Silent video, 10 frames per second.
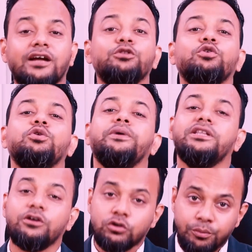একান্ত কোনো
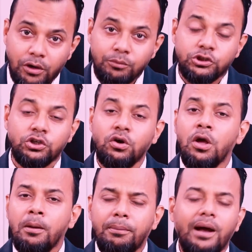ব্যক্তিগত পরামর্শ
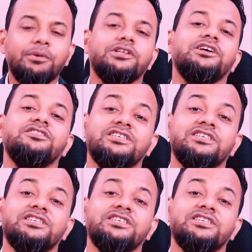বা আমাদের